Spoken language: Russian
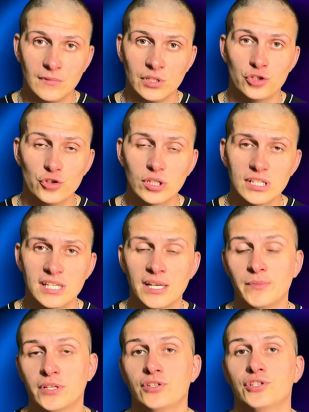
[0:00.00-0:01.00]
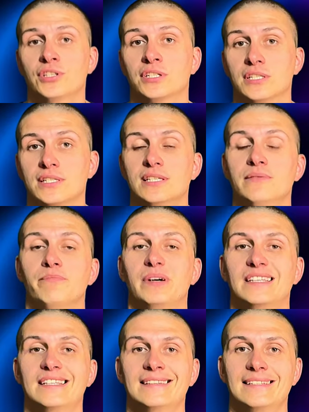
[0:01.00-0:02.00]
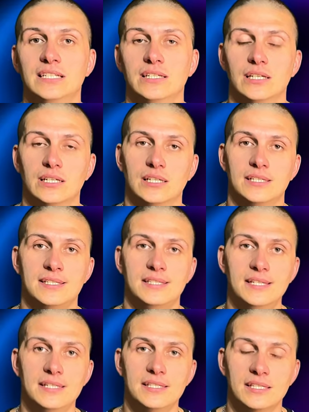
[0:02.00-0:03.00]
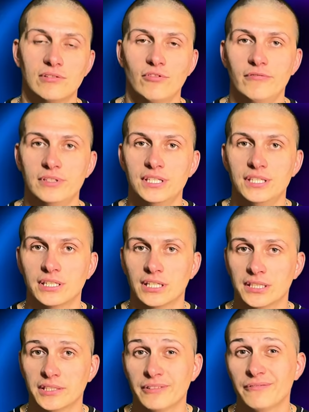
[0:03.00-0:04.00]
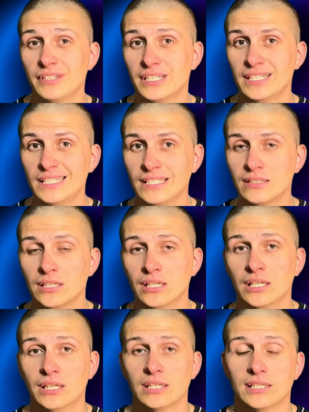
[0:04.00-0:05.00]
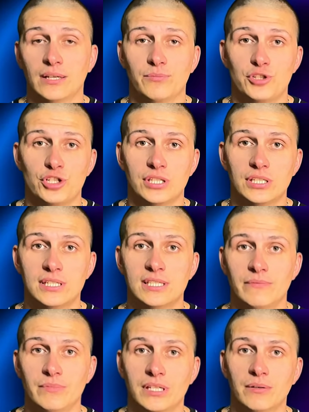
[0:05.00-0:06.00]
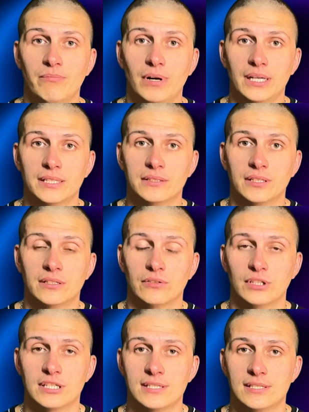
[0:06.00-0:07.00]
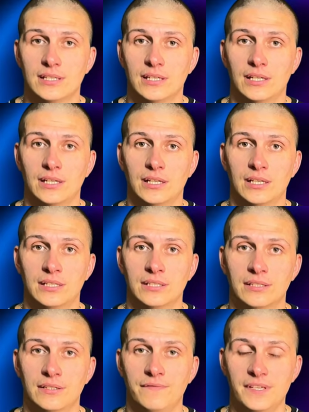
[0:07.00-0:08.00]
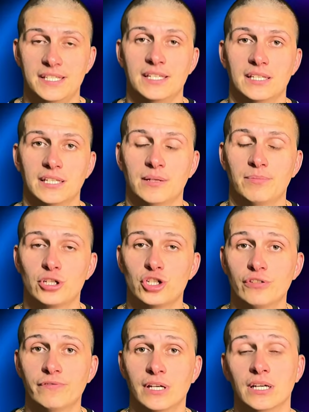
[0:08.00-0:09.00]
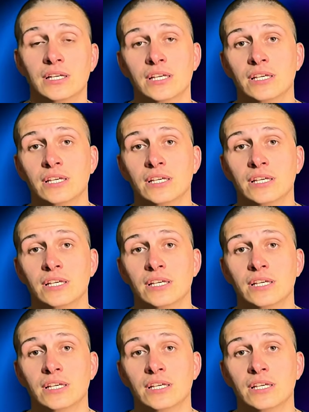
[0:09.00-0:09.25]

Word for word: Что касаемо iOS 14.7 Beta 3, здесь нововведений как таковых нет там 400 мегабайт у нас э, весит эта прошивка.